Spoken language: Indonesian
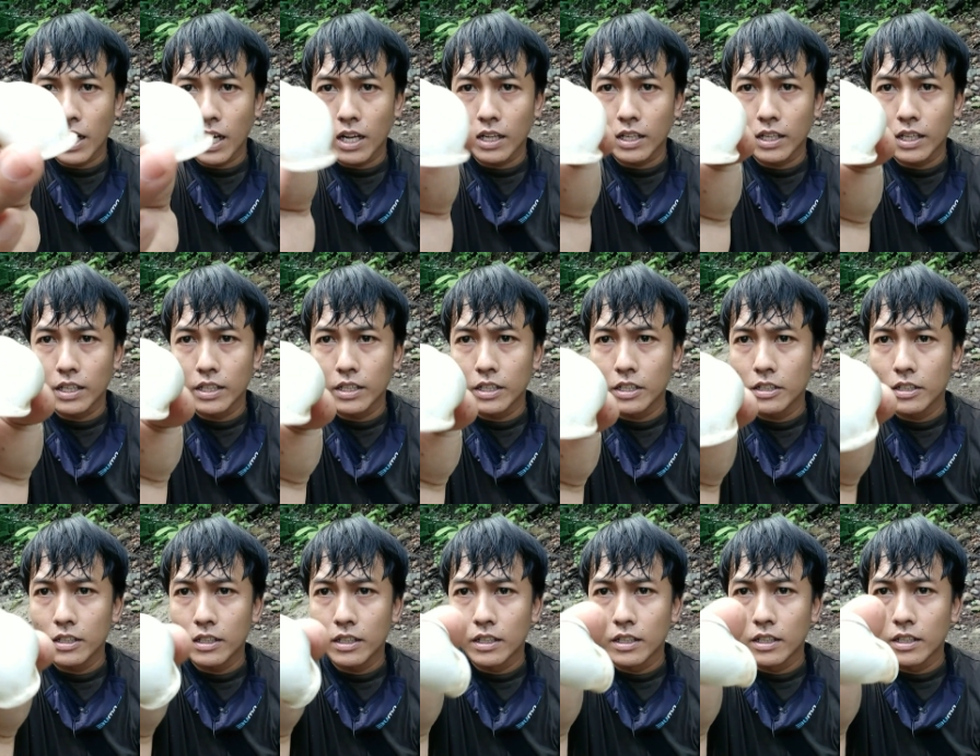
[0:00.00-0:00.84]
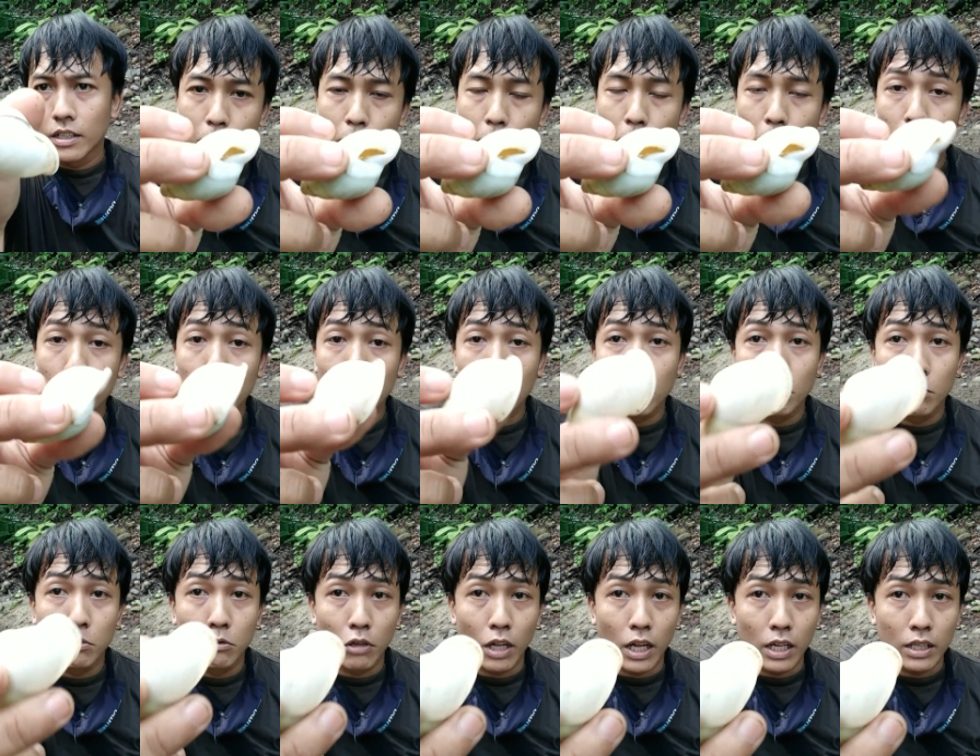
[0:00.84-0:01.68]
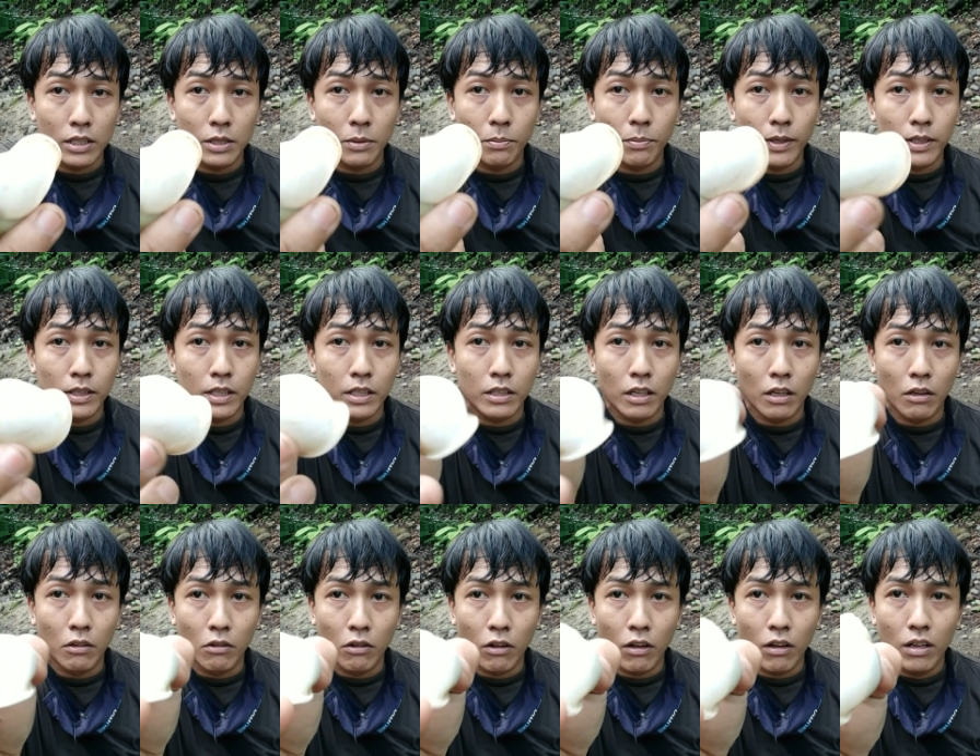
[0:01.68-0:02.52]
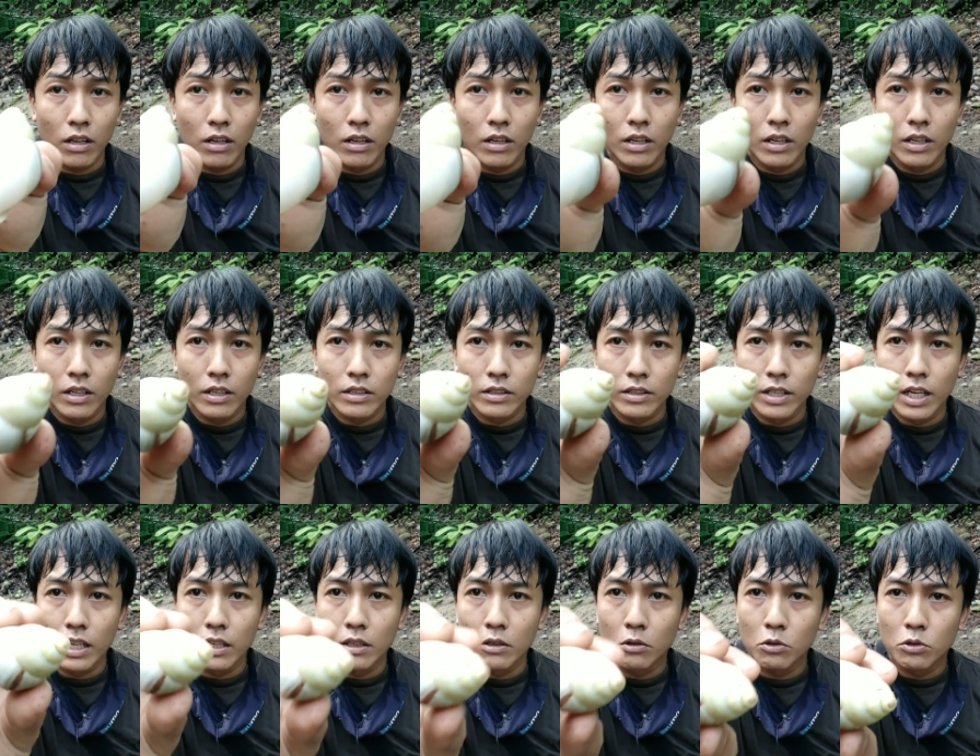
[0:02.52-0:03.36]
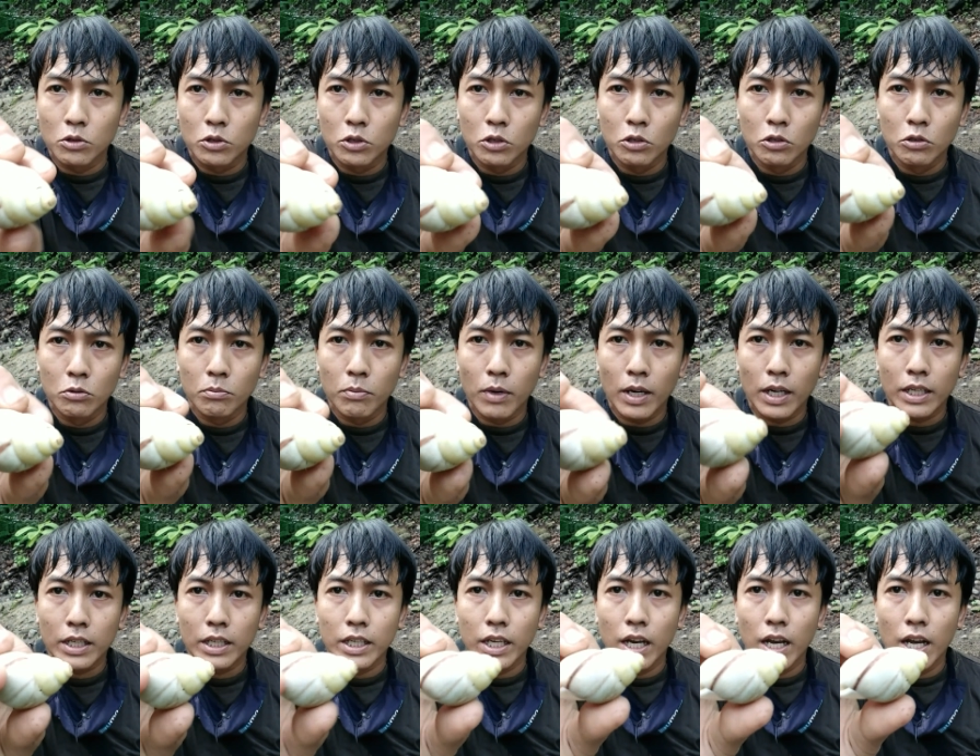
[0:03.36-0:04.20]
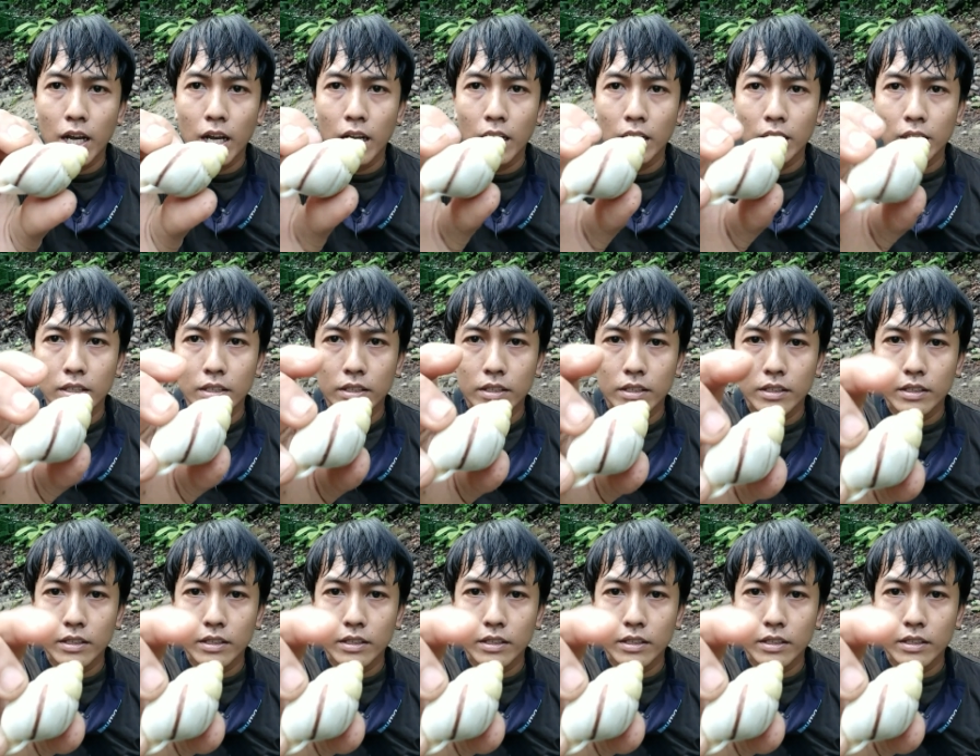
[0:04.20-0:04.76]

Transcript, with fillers: cangkangnya ini berbentuk bulat seperti telur dan ujung bagian